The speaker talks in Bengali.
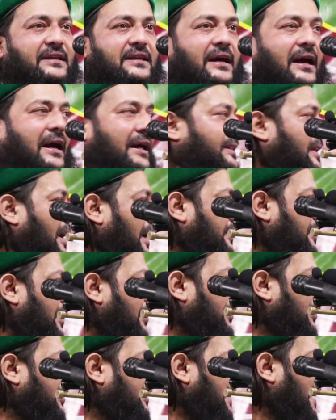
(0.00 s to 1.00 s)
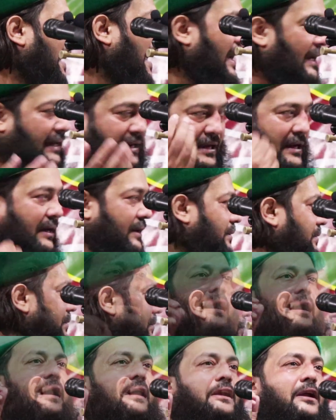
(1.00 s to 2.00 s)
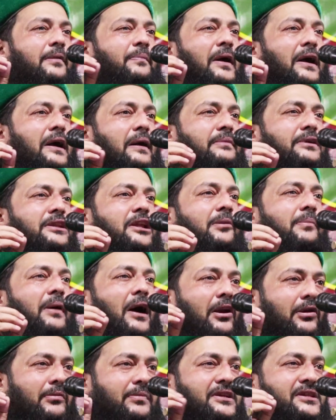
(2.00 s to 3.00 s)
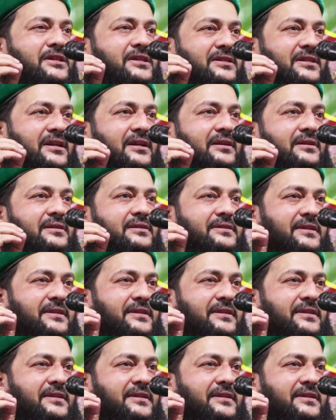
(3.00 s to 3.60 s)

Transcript: তিনি হেদায়তের পথে আনলেন আল্লাহ পাক আমাদের ভালোবেসেছেন